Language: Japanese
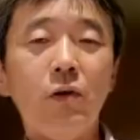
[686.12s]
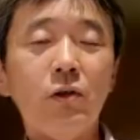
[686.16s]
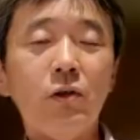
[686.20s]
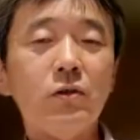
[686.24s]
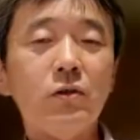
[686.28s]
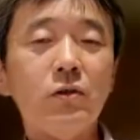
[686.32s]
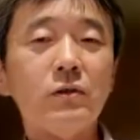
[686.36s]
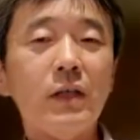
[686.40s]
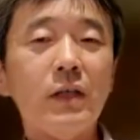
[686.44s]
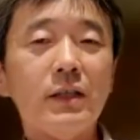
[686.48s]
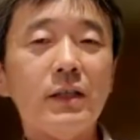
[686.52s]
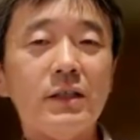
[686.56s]

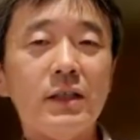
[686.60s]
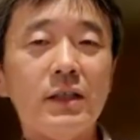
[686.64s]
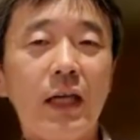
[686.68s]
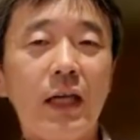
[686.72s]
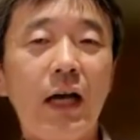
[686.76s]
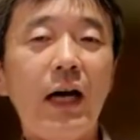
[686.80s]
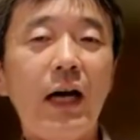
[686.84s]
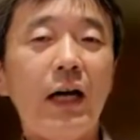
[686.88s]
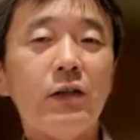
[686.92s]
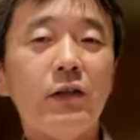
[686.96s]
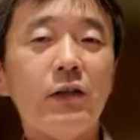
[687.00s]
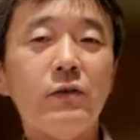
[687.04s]
人たち
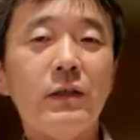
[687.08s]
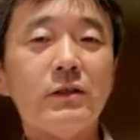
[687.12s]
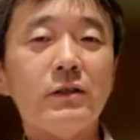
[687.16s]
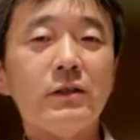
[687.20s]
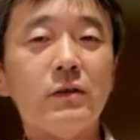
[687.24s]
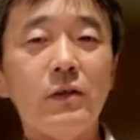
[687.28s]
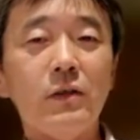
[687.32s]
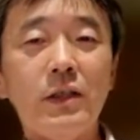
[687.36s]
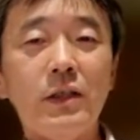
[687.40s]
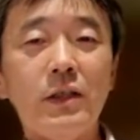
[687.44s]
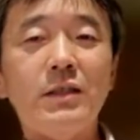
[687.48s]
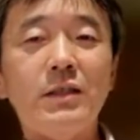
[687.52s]
や、あるいは
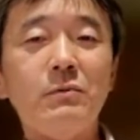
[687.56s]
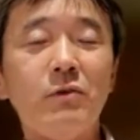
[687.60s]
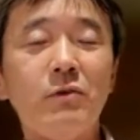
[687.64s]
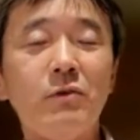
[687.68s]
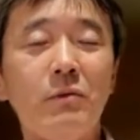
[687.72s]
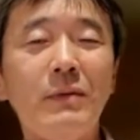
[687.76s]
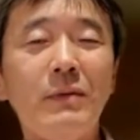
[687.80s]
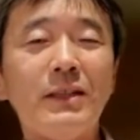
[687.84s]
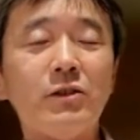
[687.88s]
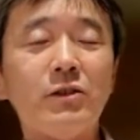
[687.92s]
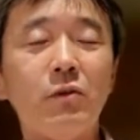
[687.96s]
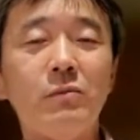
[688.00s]
その一部
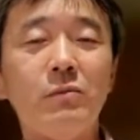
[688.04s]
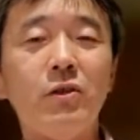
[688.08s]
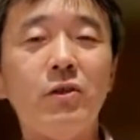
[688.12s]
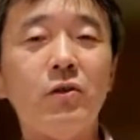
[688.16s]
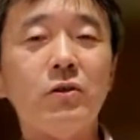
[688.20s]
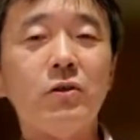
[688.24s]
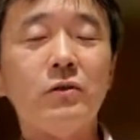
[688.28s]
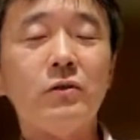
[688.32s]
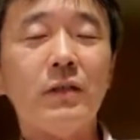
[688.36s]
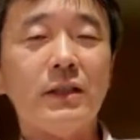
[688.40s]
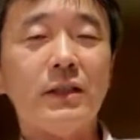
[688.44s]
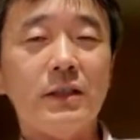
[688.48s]
のマスコミ
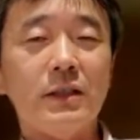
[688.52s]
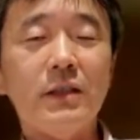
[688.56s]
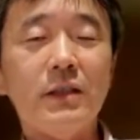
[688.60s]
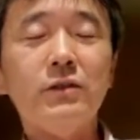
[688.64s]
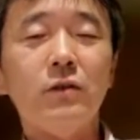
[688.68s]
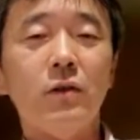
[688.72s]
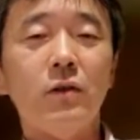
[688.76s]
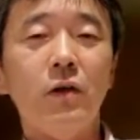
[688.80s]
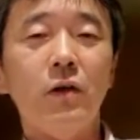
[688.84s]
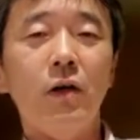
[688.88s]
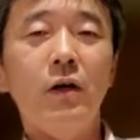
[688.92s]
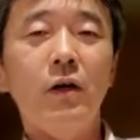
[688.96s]
の人たち、
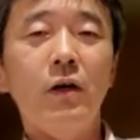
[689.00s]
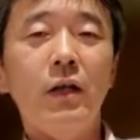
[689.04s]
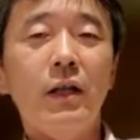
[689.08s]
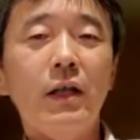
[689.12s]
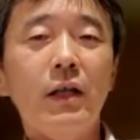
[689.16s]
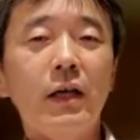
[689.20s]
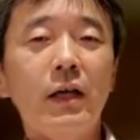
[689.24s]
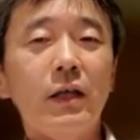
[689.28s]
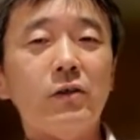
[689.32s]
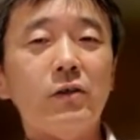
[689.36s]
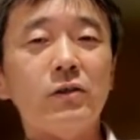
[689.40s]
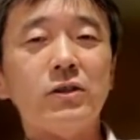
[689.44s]
その、
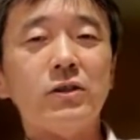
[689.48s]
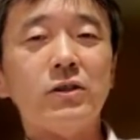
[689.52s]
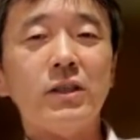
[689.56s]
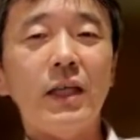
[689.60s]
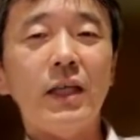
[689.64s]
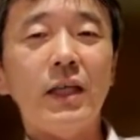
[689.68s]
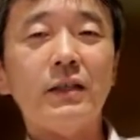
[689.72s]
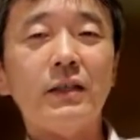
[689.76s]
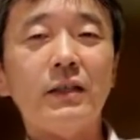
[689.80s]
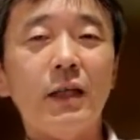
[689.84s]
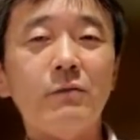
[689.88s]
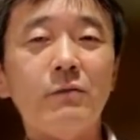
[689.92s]

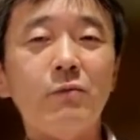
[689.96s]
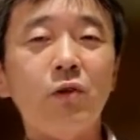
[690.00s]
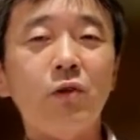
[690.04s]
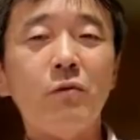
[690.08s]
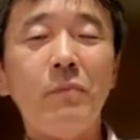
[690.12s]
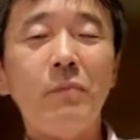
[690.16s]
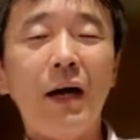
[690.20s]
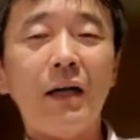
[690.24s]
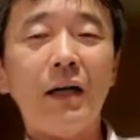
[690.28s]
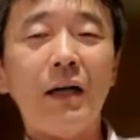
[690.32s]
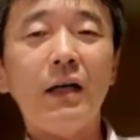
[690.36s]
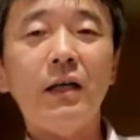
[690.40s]
スキャンダルも
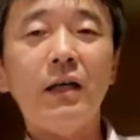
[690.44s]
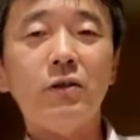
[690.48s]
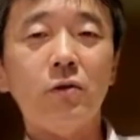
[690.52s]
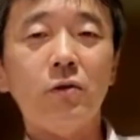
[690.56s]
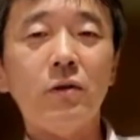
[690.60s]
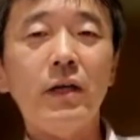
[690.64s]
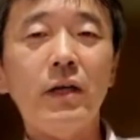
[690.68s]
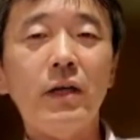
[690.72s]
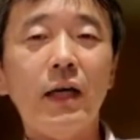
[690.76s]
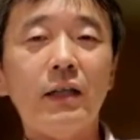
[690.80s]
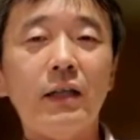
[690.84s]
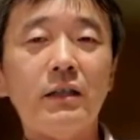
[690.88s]
のばっかり
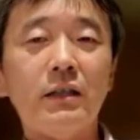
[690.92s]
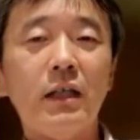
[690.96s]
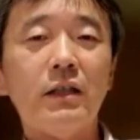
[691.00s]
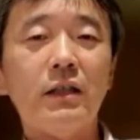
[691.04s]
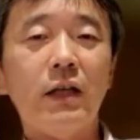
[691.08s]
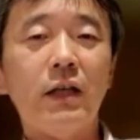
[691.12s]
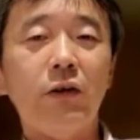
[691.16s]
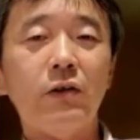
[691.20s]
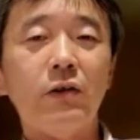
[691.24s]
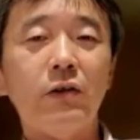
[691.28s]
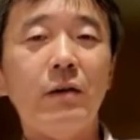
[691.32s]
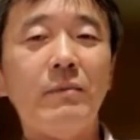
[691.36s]
取り上げてい
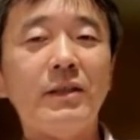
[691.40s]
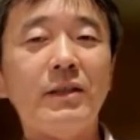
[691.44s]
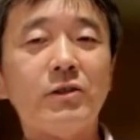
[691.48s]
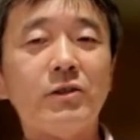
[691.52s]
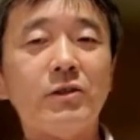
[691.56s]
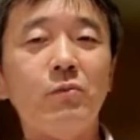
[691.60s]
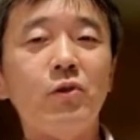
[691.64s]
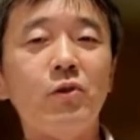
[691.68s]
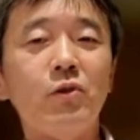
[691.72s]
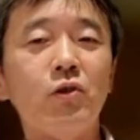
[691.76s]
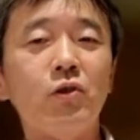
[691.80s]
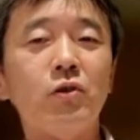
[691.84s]
たような
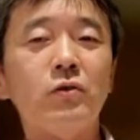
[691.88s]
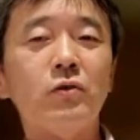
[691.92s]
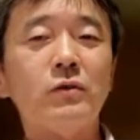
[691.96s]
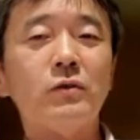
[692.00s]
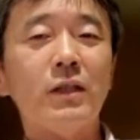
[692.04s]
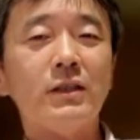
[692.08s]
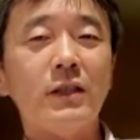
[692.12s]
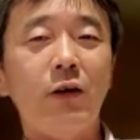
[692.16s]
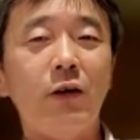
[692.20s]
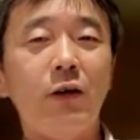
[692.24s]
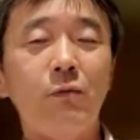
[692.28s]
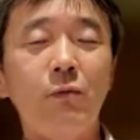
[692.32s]
マスコミの人
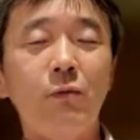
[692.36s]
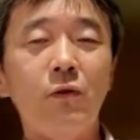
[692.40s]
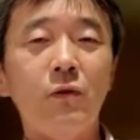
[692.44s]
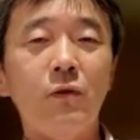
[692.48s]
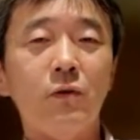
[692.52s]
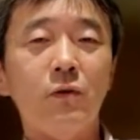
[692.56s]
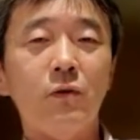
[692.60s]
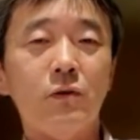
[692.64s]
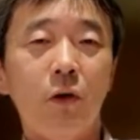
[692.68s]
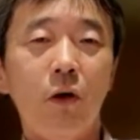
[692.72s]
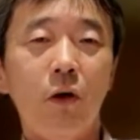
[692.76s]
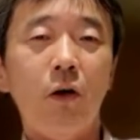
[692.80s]
たちが思う
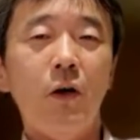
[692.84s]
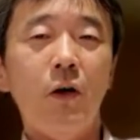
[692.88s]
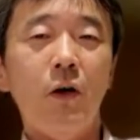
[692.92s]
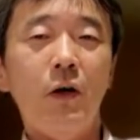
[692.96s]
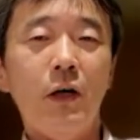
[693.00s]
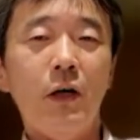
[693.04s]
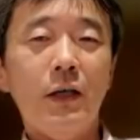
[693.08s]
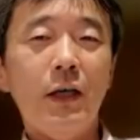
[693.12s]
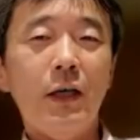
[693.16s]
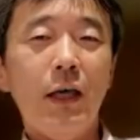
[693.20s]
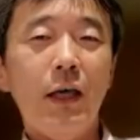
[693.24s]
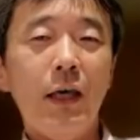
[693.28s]
ほど、
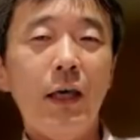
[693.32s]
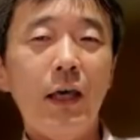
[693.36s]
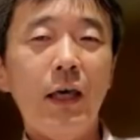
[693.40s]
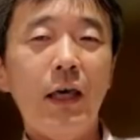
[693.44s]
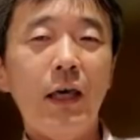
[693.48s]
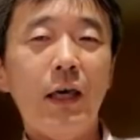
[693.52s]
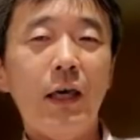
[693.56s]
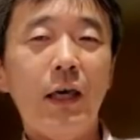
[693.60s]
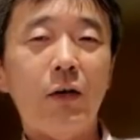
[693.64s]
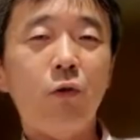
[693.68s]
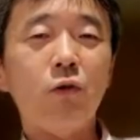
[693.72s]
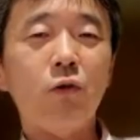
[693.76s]

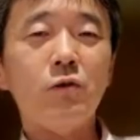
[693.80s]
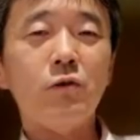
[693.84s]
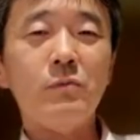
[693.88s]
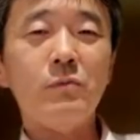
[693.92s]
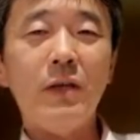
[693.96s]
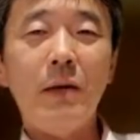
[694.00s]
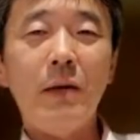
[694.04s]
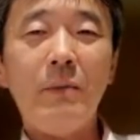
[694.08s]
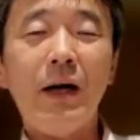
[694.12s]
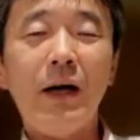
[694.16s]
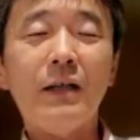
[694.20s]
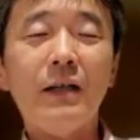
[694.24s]
えー、国
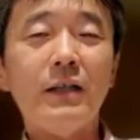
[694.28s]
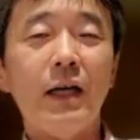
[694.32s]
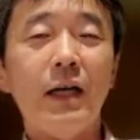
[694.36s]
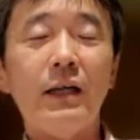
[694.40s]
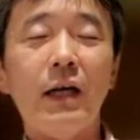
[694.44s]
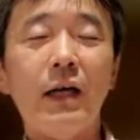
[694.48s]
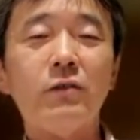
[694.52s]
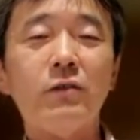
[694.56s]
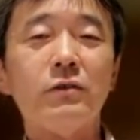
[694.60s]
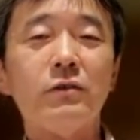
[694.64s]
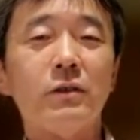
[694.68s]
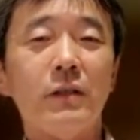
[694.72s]
民はバカでは
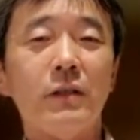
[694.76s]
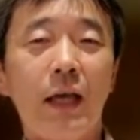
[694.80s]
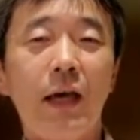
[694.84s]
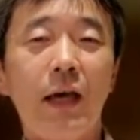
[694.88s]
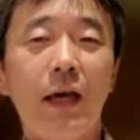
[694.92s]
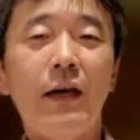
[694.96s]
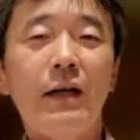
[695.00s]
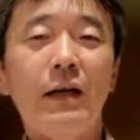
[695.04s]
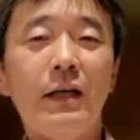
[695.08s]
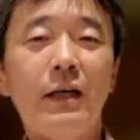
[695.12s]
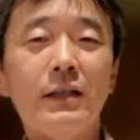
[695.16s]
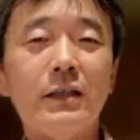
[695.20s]
なく
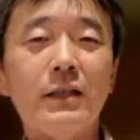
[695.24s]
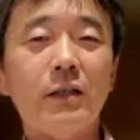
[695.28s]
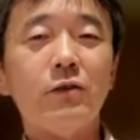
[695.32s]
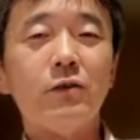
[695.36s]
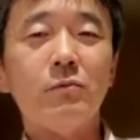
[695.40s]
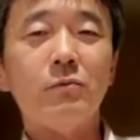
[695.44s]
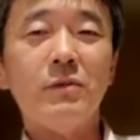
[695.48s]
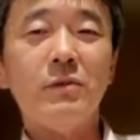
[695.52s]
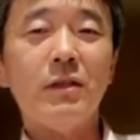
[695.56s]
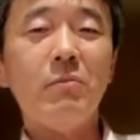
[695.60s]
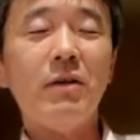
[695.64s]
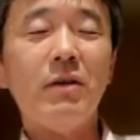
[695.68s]
て、ちゃん
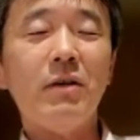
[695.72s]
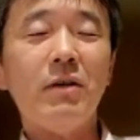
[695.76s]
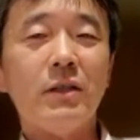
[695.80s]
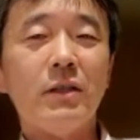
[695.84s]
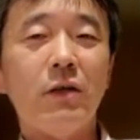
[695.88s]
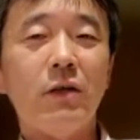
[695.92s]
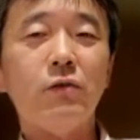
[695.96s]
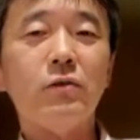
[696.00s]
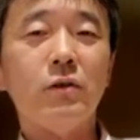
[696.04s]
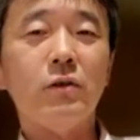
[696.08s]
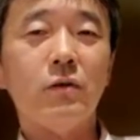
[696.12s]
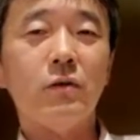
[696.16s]
と見てまし
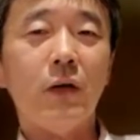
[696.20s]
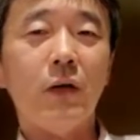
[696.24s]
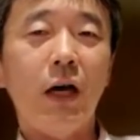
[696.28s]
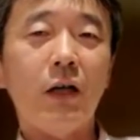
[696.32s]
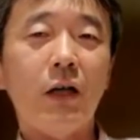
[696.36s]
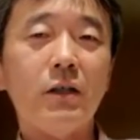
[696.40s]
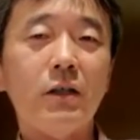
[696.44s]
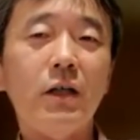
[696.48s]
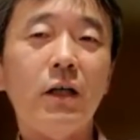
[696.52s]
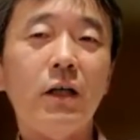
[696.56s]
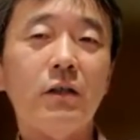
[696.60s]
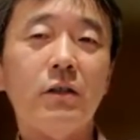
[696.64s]
たよっていうの
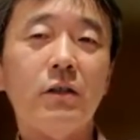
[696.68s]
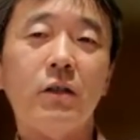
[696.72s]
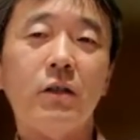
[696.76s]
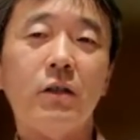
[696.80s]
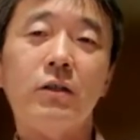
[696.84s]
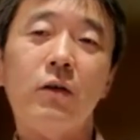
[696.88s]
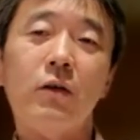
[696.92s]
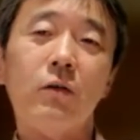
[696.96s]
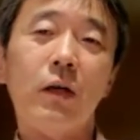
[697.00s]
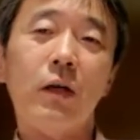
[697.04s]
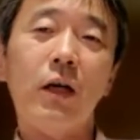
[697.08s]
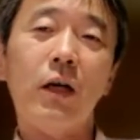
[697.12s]
が明らかになっ
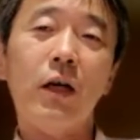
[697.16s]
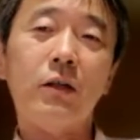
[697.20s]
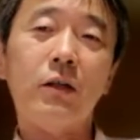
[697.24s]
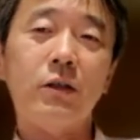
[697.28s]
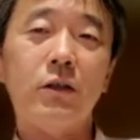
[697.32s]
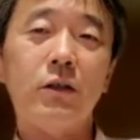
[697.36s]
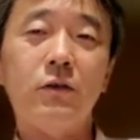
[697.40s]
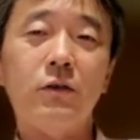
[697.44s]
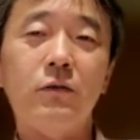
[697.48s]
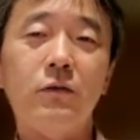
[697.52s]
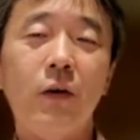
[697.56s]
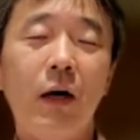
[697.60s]
たのかなっ
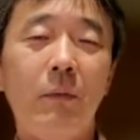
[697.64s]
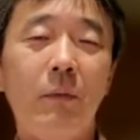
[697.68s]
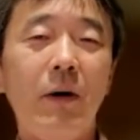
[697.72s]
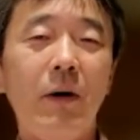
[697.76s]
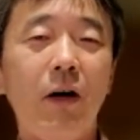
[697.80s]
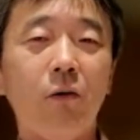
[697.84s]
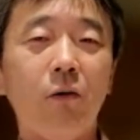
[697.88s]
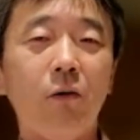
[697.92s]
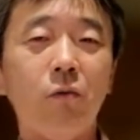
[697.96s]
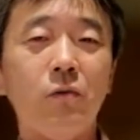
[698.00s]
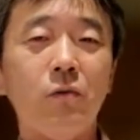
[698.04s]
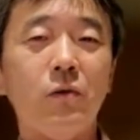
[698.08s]
ていうのが、
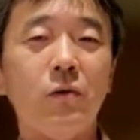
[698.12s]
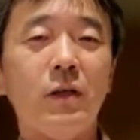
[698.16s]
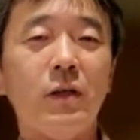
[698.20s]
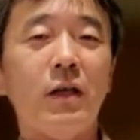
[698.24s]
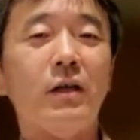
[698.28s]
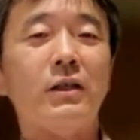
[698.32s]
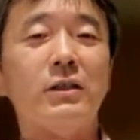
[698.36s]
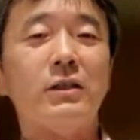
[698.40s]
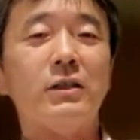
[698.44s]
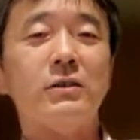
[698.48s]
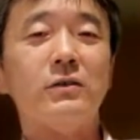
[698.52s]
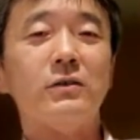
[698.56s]
まあ、この
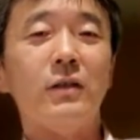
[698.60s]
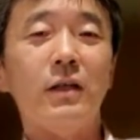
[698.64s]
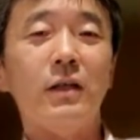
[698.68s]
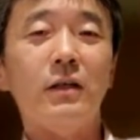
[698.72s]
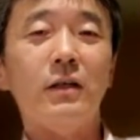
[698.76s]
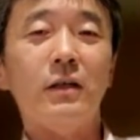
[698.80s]
結果です、うん。